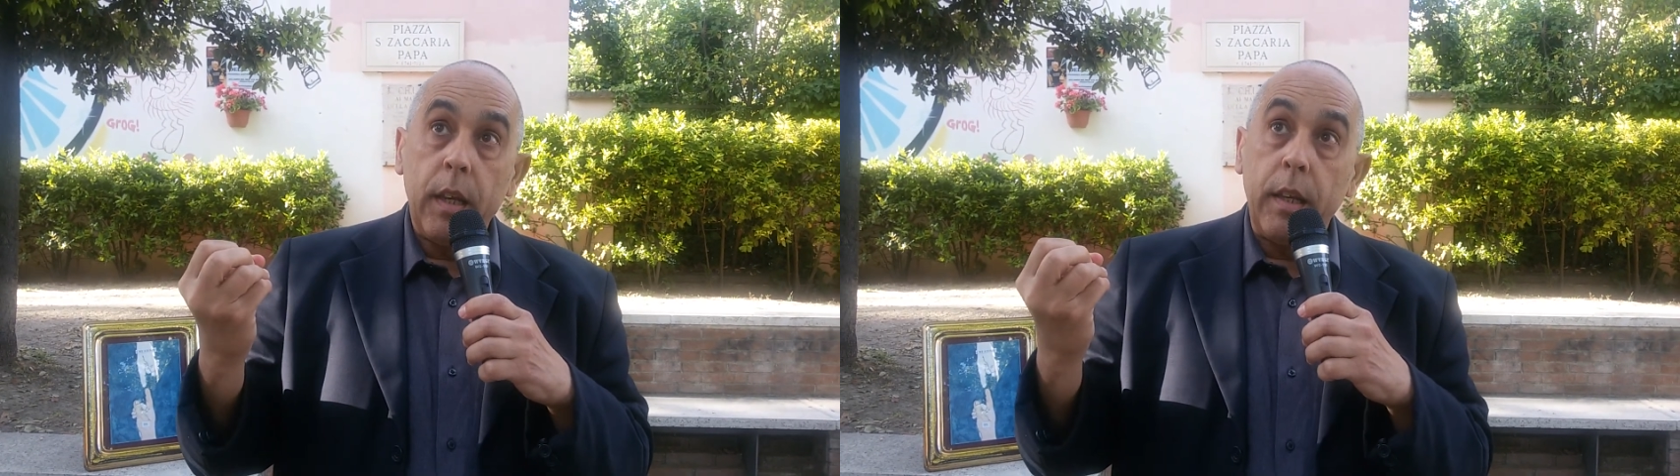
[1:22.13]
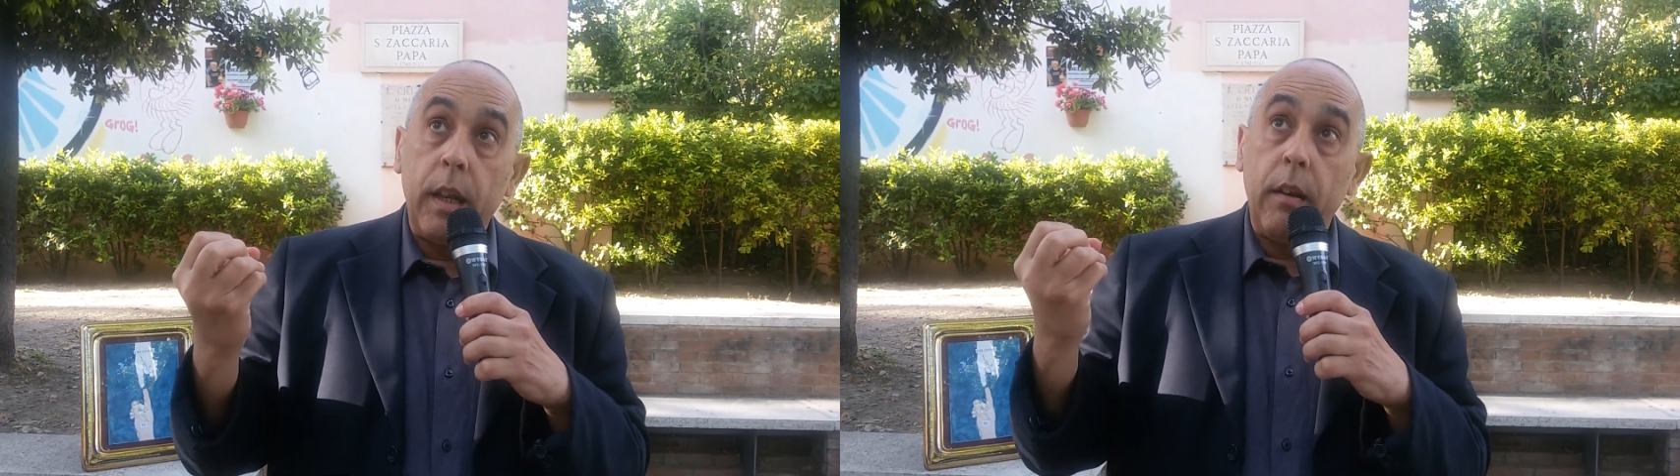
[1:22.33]

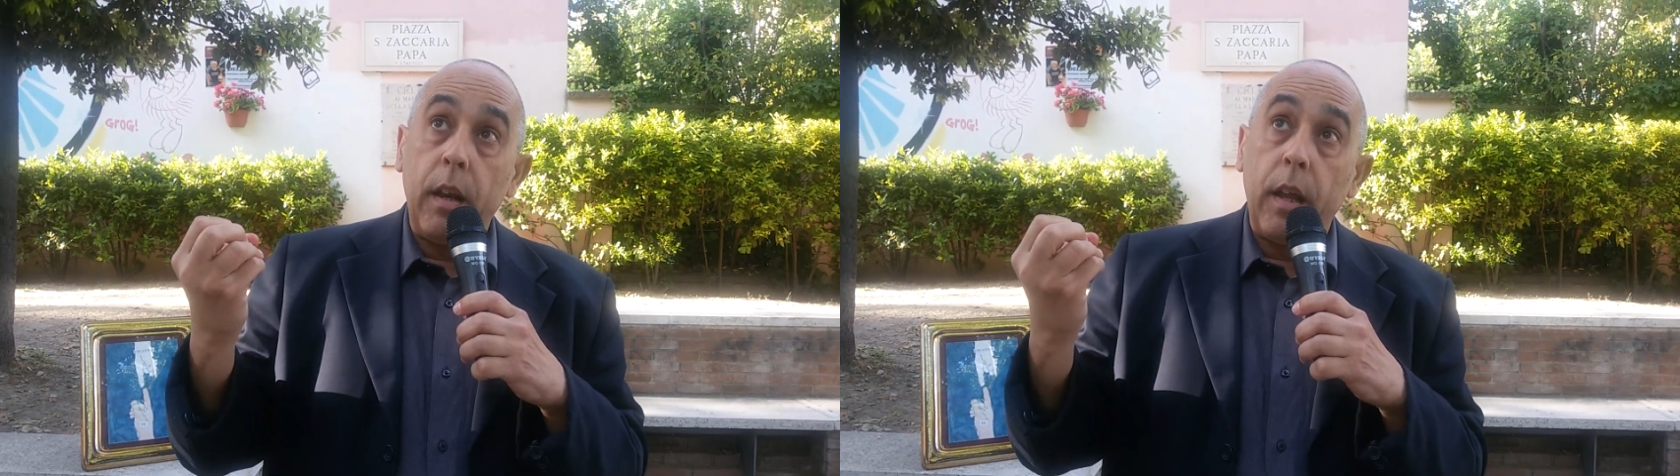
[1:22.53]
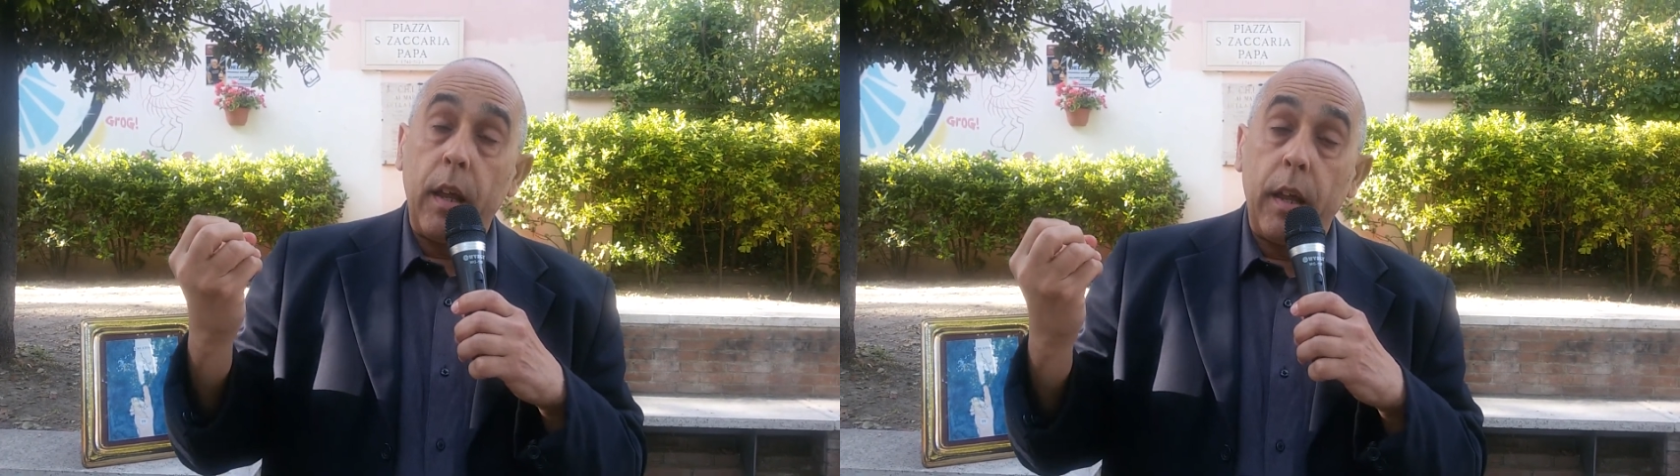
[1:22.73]

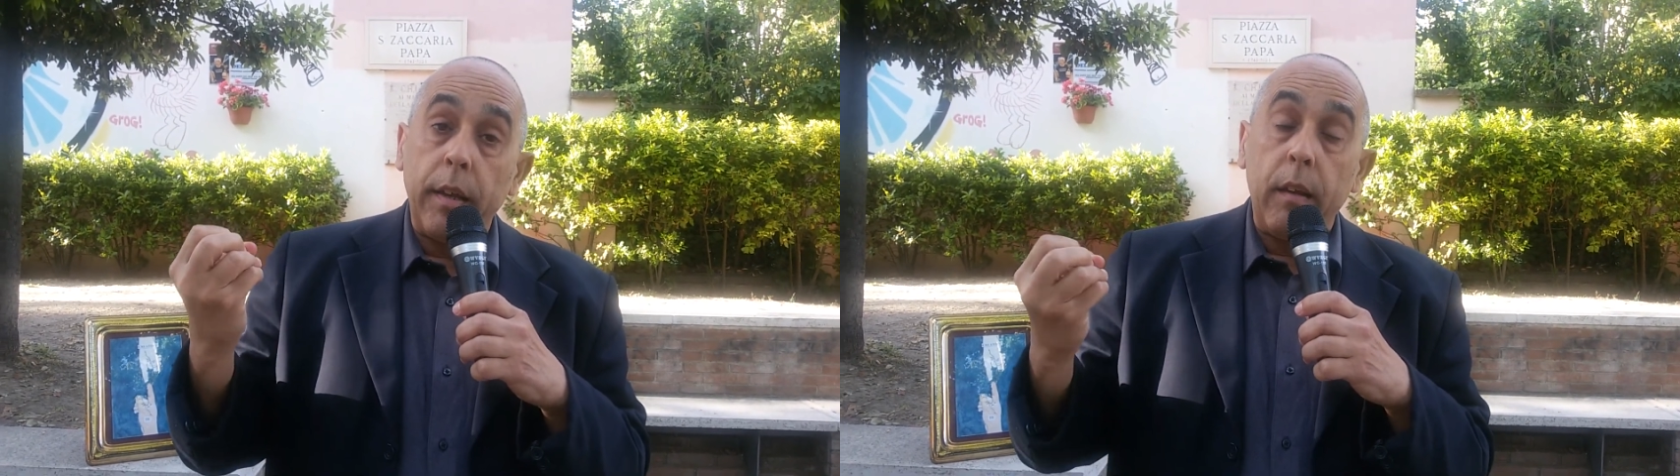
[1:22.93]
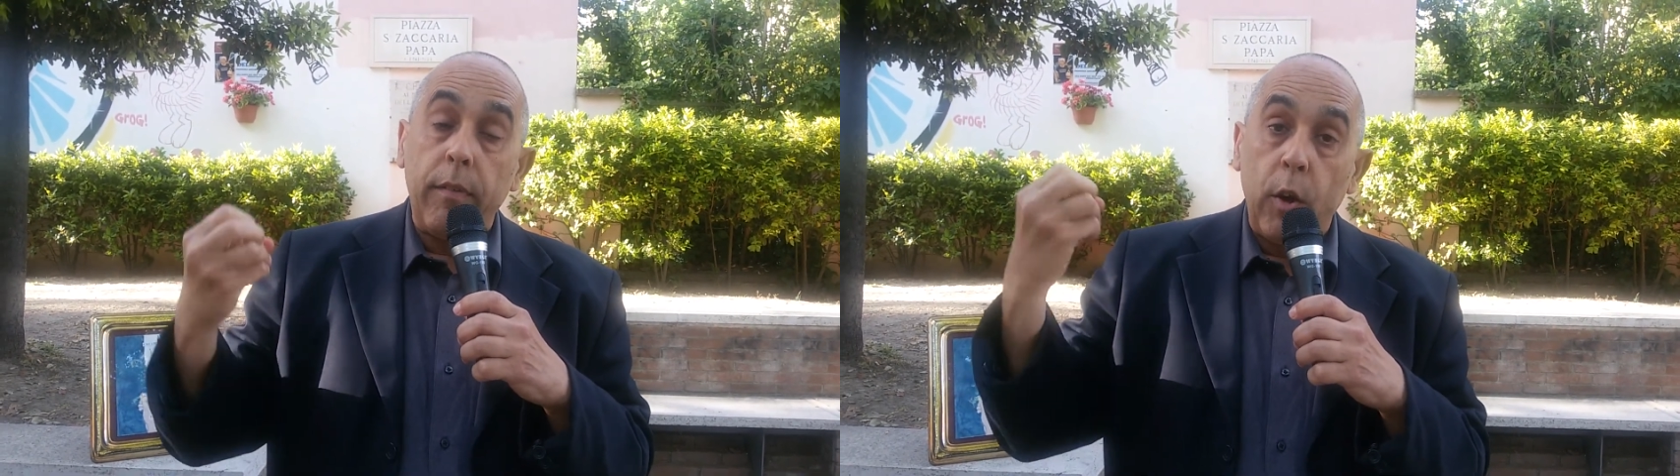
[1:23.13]
nel,
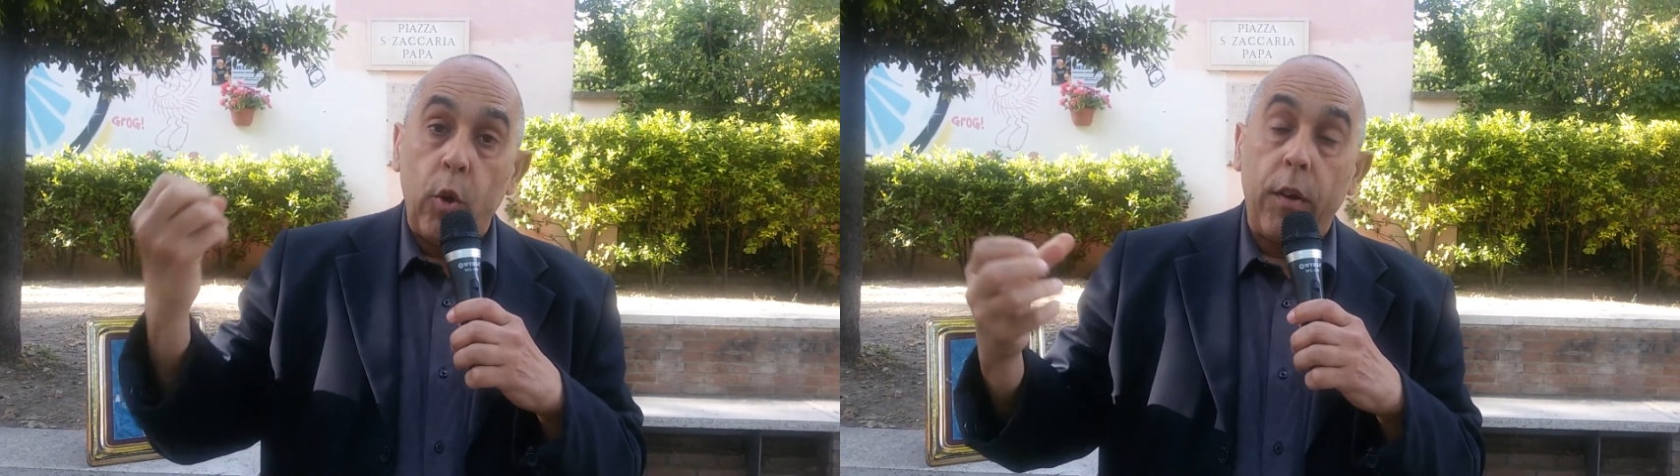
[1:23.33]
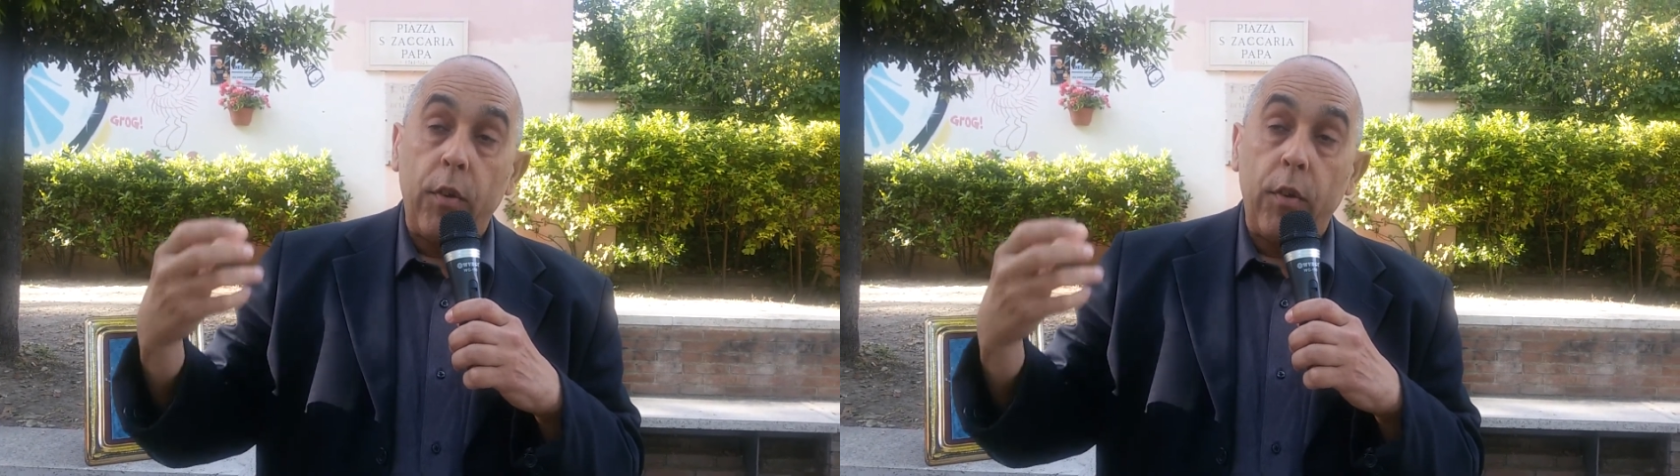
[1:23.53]
nel valore